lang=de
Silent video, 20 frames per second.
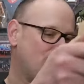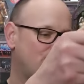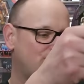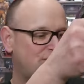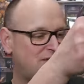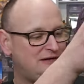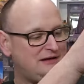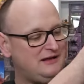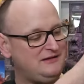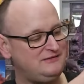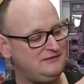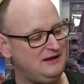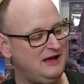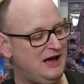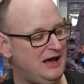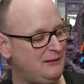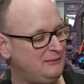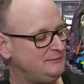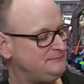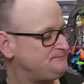losgelassen
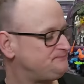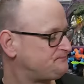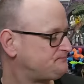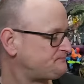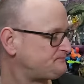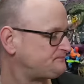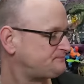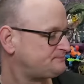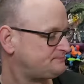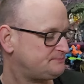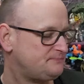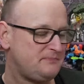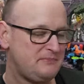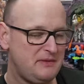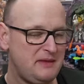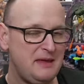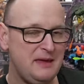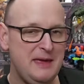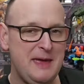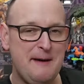habe.
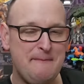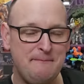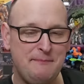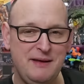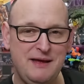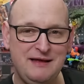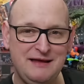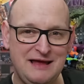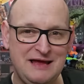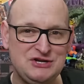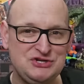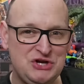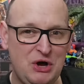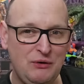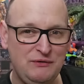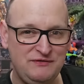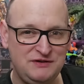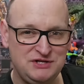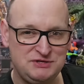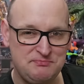Er, er, er,
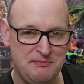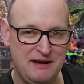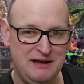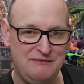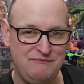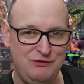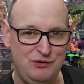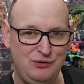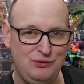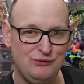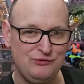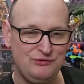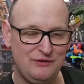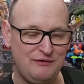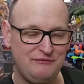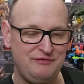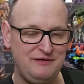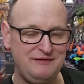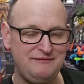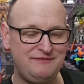schaut sich meine Videos
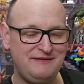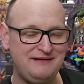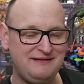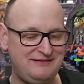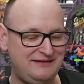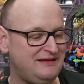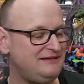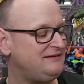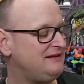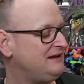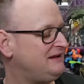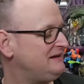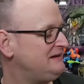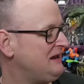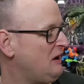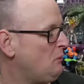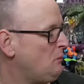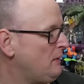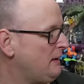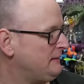auf jeden Fall sehr, sehr
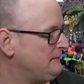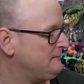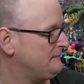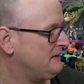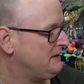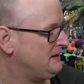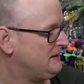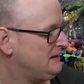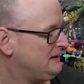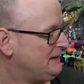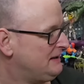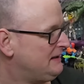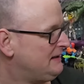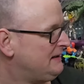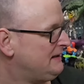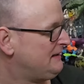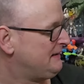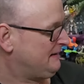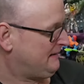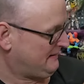genau an.
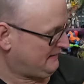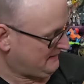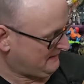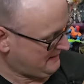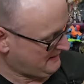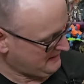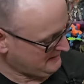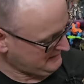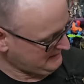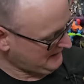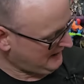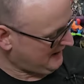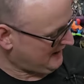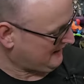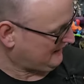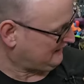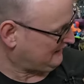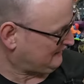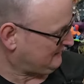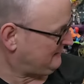Äh,
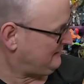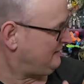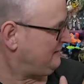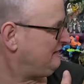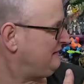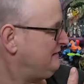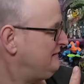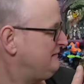ja, äh,